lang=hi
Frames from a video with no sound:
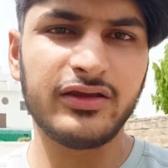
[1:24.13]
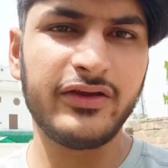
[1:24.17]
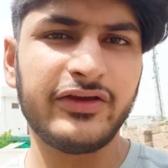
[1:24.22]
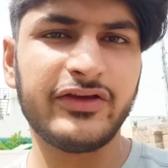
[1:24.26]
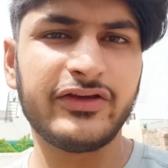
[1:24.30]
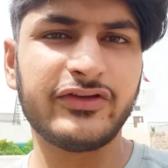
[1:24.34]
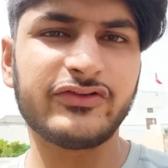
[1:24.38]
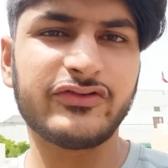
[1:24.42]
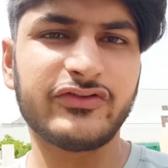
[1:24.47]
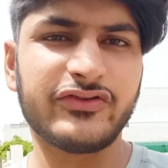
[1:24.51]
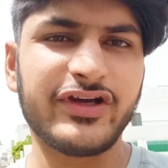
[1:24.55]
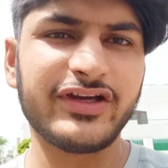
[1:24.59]

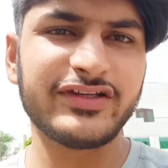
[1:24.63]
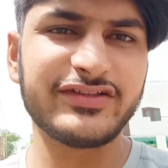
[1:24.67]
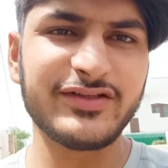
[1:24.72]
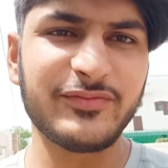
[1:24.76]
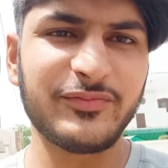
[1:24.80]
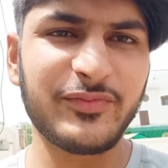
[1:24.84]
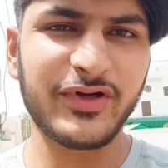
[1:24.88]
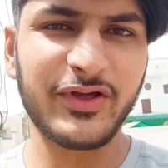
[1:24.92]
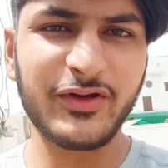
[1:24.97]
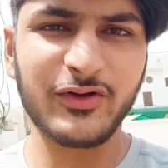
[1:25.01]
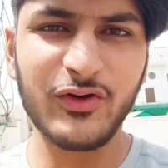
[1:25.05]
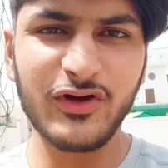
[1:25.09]
सो so गाइज
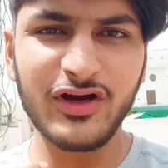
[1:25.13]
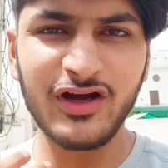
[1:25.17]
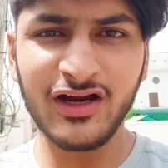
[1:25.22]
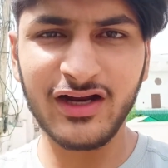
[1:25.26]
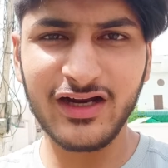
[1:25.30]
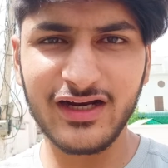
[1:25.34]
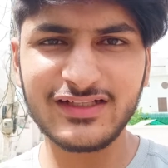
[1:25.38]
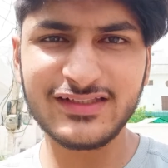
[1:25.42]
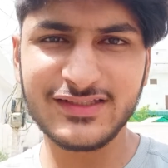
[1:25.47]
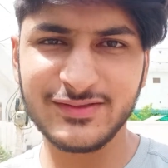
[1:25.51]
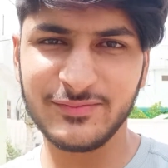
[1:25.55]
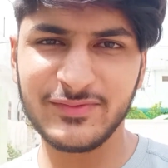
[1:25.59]
अपने को
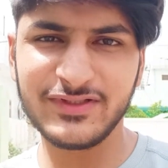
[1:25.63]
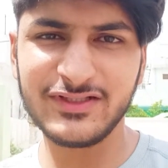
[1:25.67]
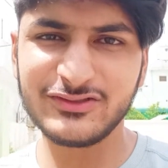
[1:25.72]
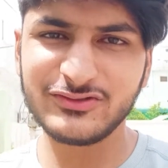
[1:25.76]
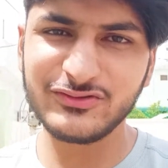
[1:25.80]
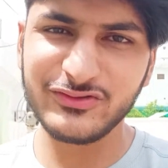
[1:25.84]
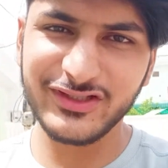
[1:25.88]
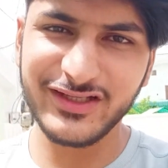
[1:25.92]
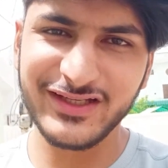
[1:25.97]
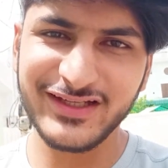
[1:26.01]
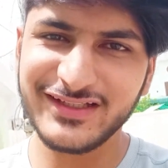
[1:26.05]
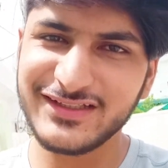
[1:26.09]
अंकल जी मिल
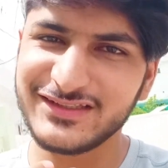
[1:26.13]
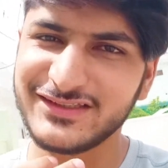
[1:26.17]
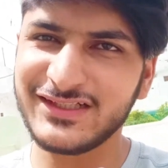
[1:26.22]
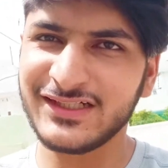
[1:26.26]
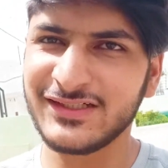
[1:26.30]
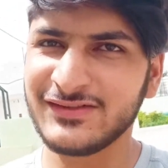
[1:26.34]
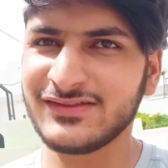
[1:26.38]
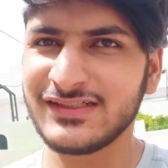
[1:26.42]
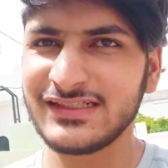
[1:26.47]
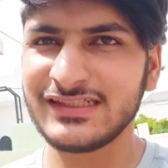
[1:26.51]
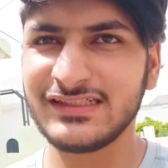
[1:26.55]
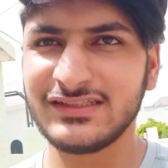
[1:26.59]
चुके हैं चने
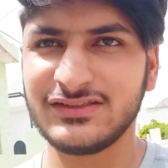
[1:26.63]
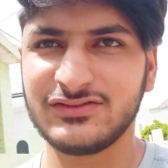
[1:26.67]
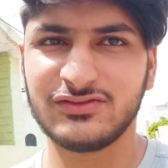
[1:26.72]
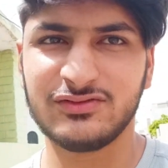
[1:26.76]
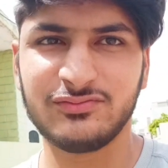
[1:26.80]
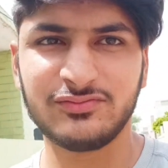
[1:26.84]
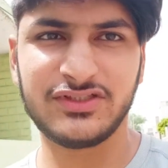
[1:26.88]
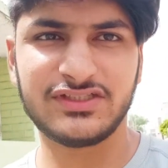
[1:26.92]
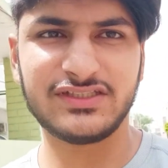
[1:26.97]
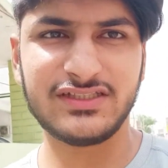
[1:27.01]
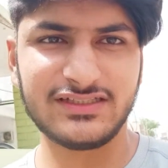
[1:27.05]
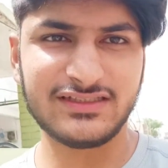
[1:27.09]
वाले तो
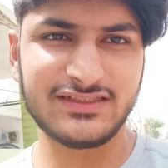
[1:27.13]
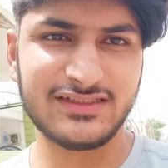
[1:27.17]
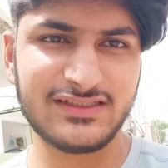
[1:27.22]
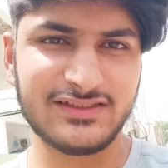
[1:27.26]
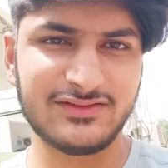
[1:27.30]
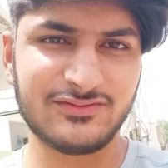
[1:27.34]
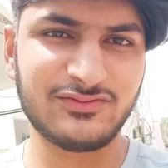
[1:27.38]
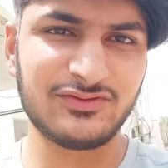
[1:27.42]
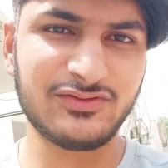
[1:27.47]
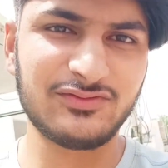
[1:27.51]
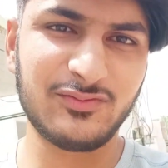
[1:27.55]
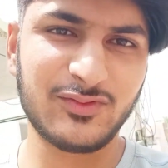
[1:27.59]
अभी चलते हैं
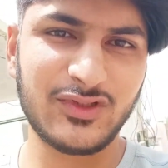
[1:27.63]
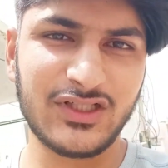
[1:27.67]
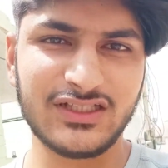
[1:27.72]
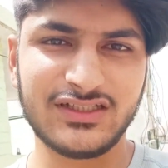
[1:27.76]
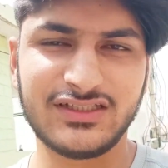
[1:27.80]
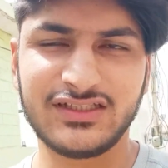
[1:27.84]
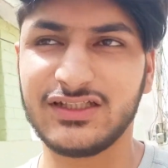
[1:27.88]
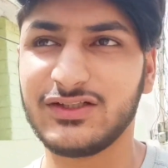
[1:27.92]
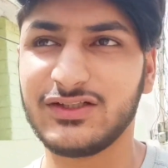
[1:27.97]
उनको बुलाते हैं